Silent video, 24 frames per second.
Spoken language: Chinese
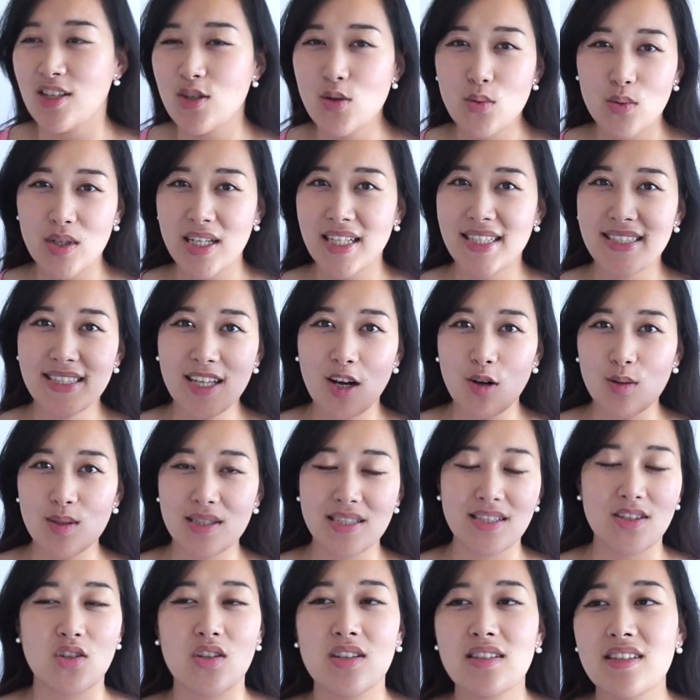用力造
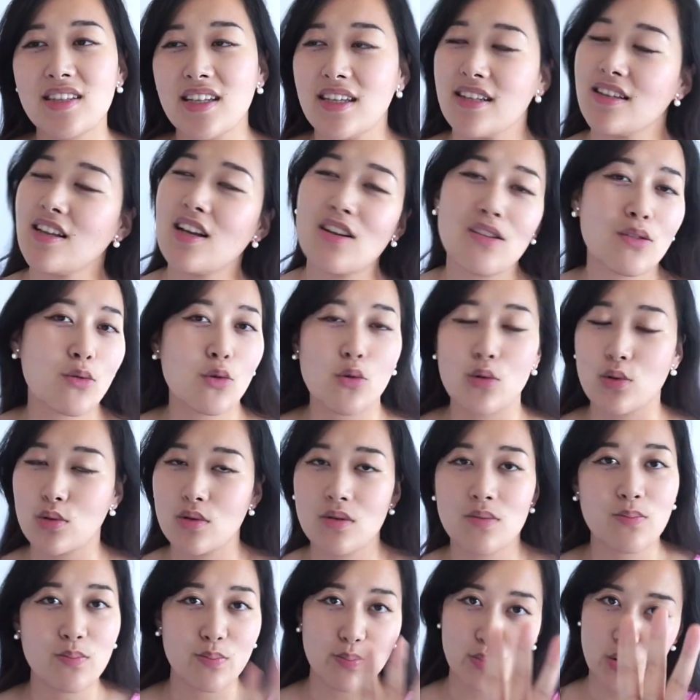自己的身体。但我
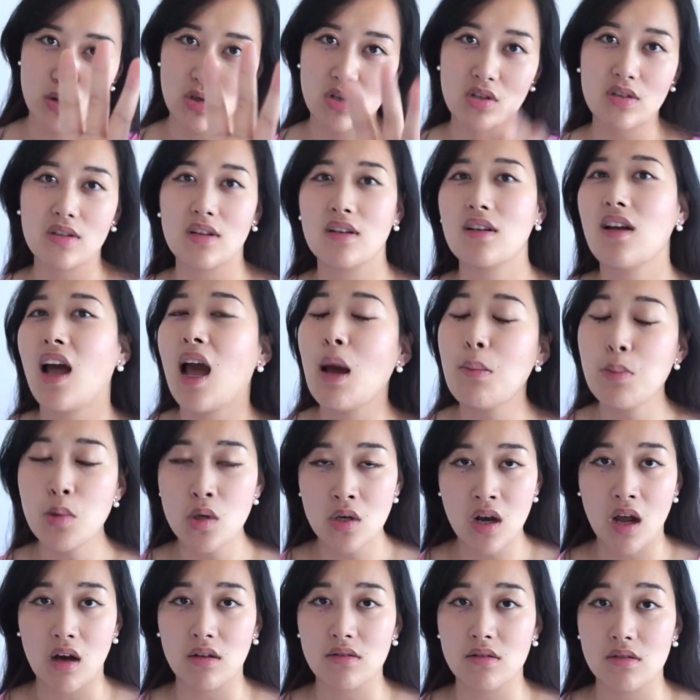不是的，还没
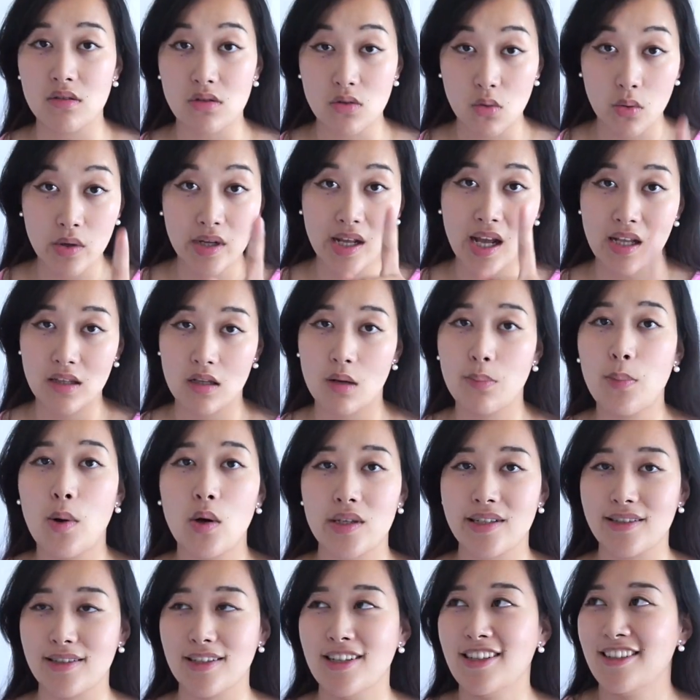有老的，你就会看到
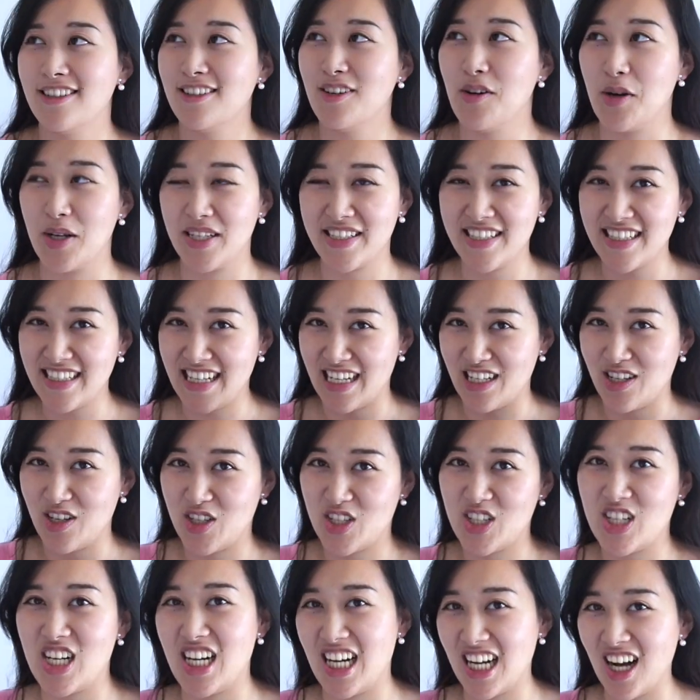报应了。现在这
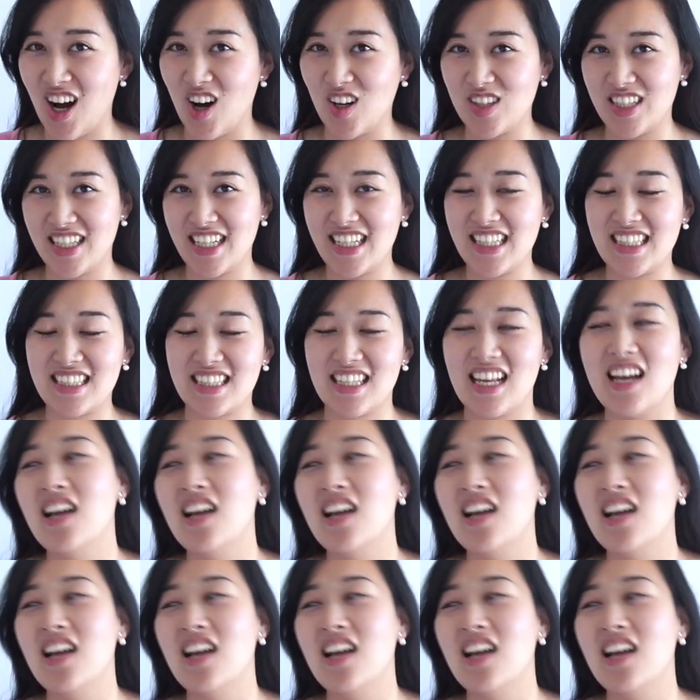是个很好的例子，